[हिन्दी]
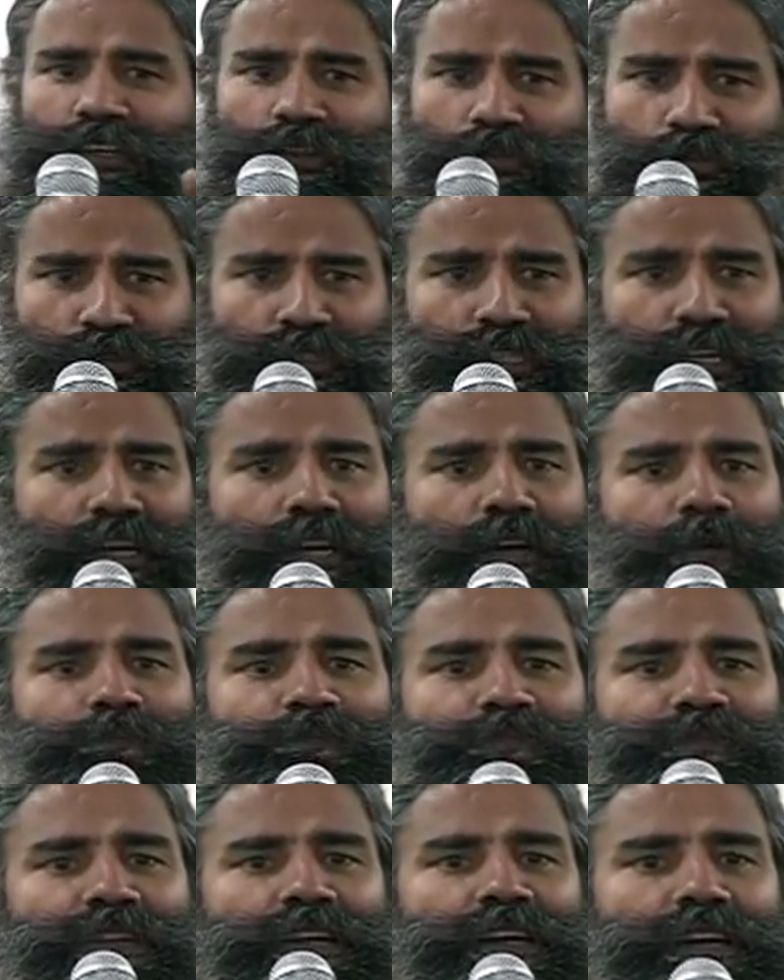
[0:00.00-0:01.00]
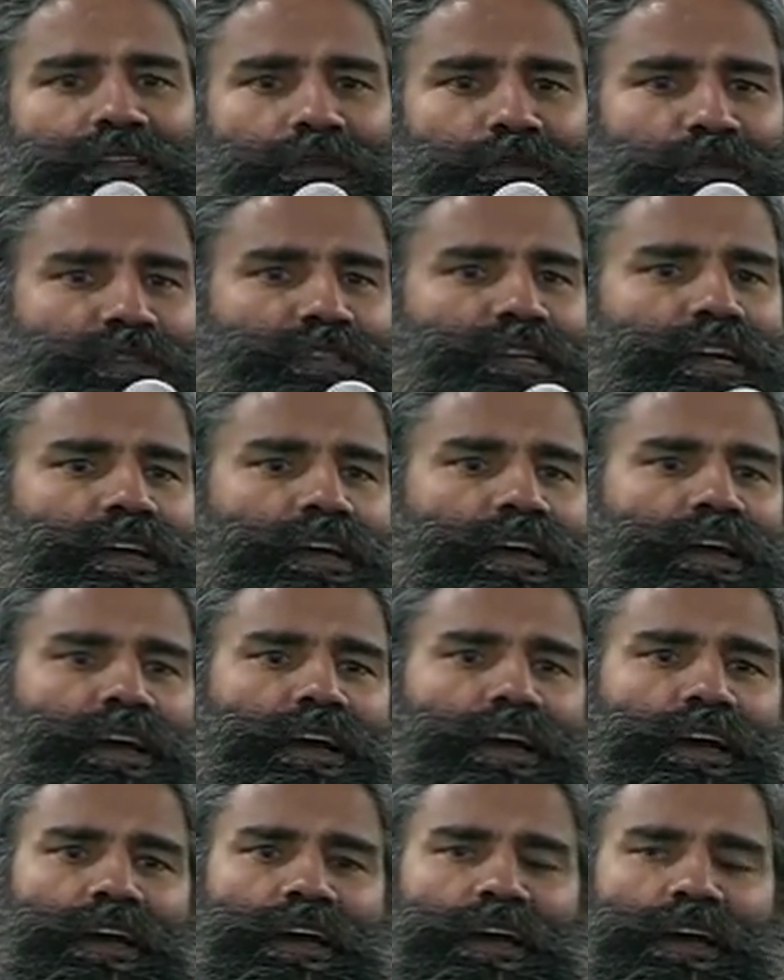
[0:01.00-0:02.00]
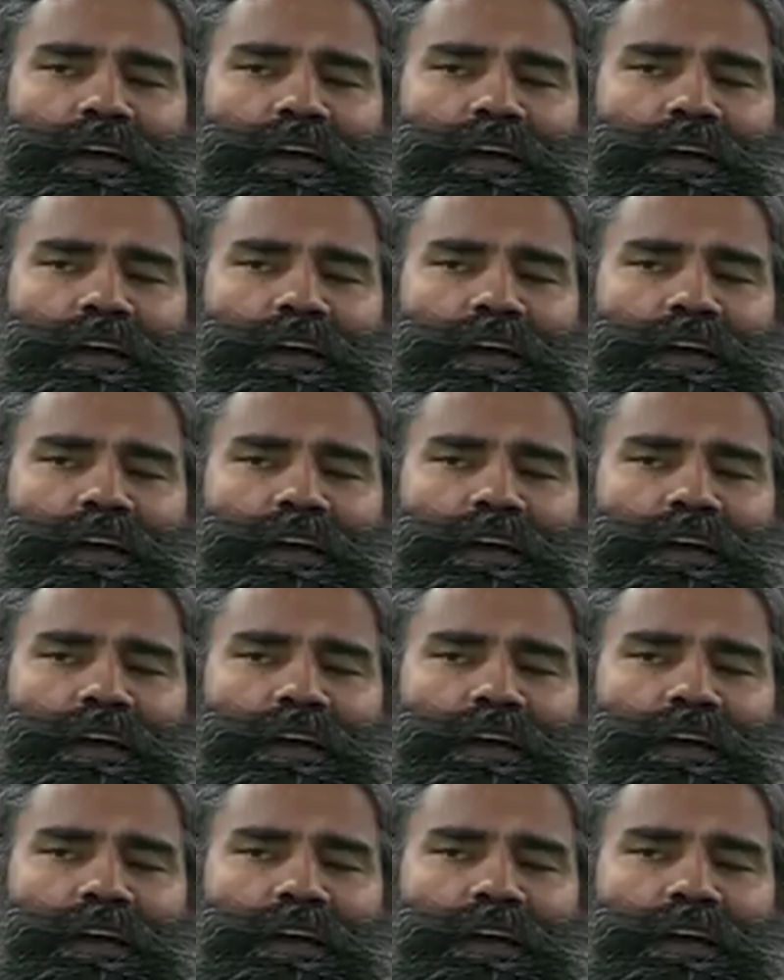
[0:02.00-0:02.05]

कि दूसरे खत्म हो जाए